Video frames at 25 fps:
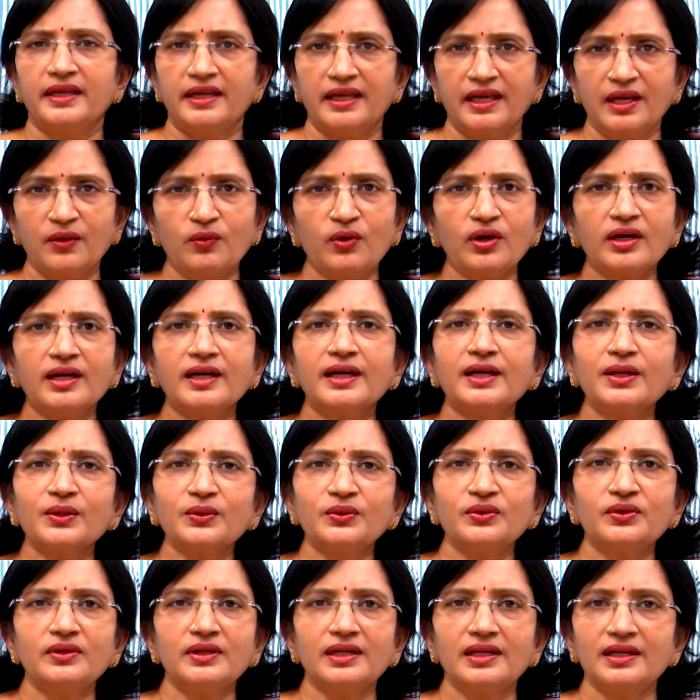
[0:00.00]
ఏ ఒక్కరు
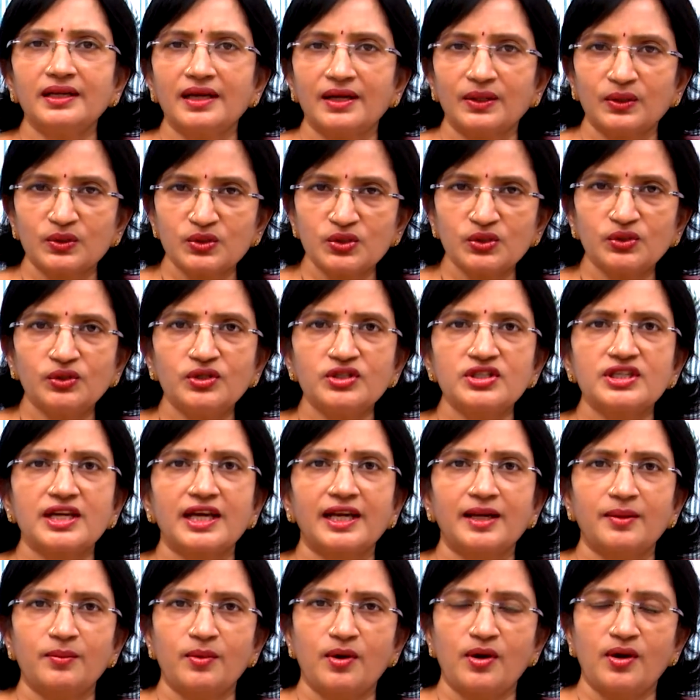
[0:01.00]
కూడా నాకు జుట్టు
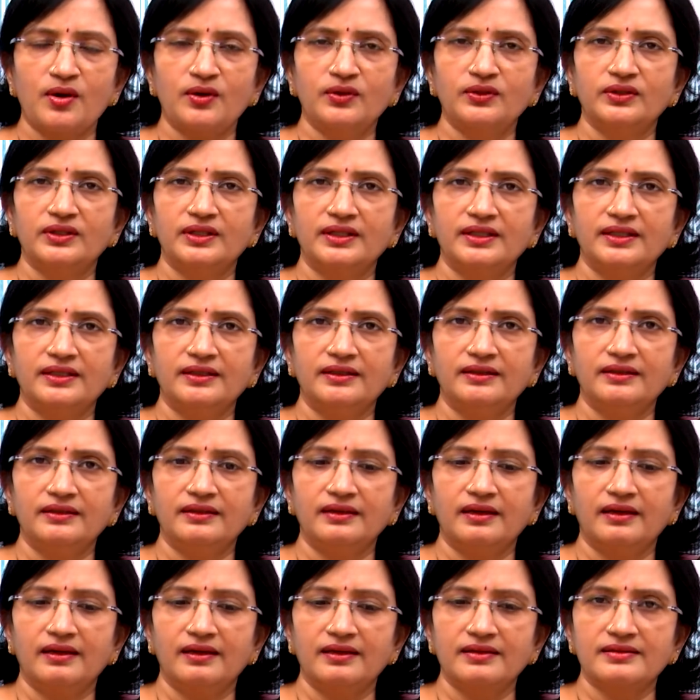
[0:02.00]
చాలా బాగుంది
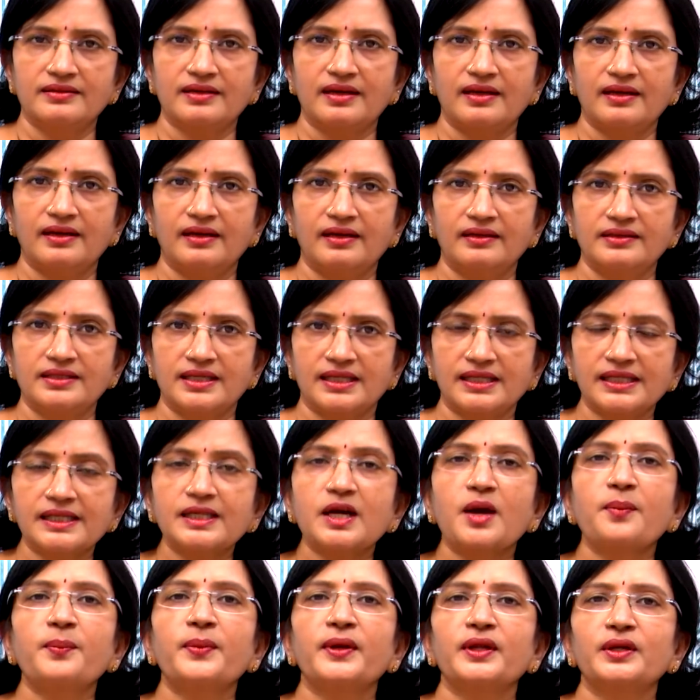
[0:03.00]
చాలా
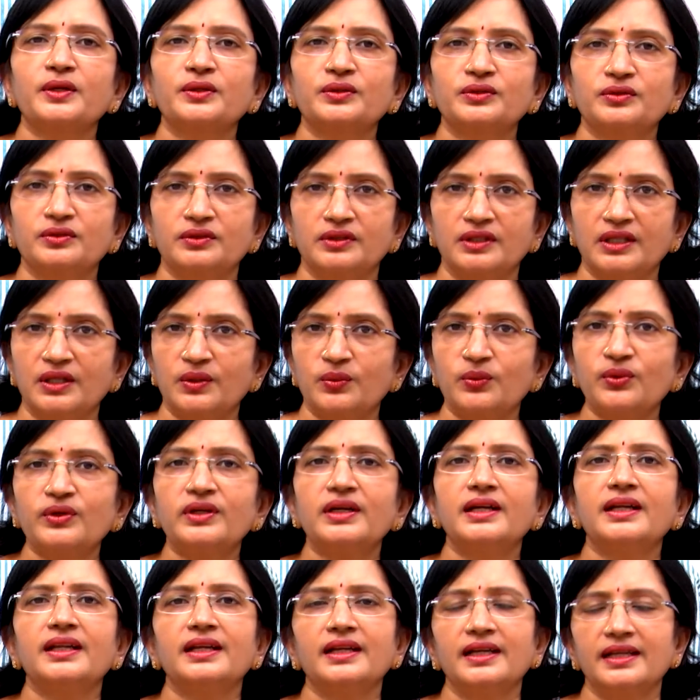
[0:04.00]
చక్కగా పెరుగుతుంది
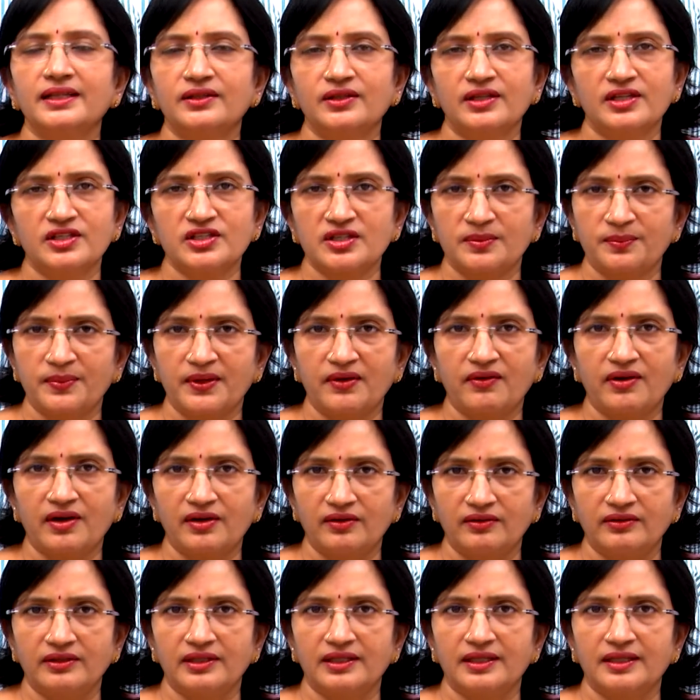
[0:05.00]
ఊడడం లేదని
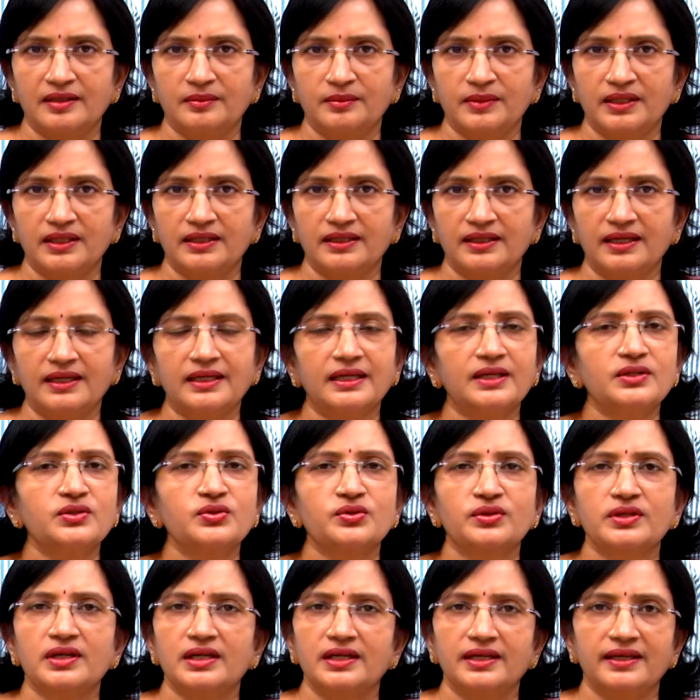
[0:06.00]
చెప్పేవాళ్ళు అనమాట అంటే
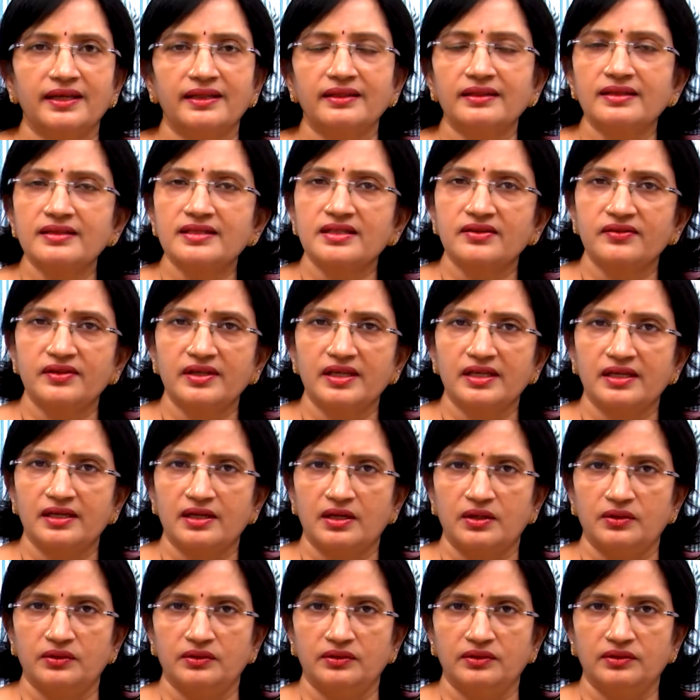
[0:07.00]
చూడండి ఎంత
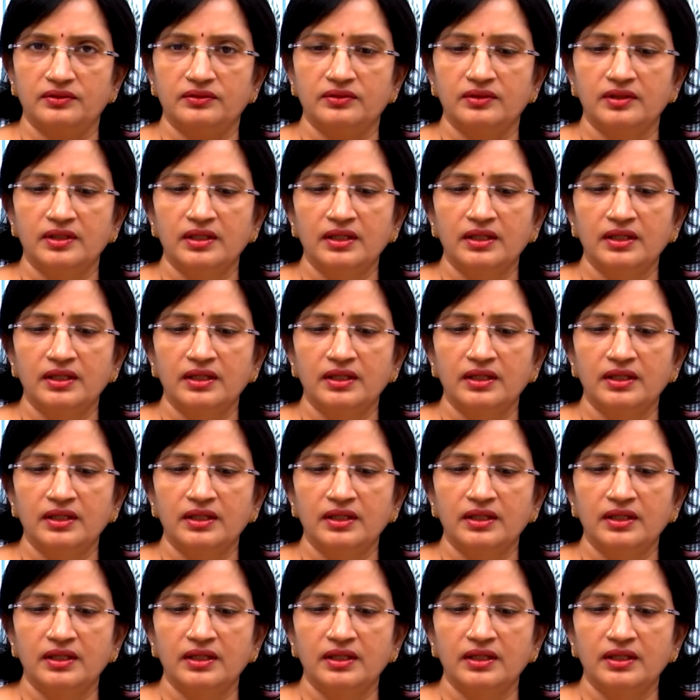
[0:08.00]
సివియర్గా ఉందో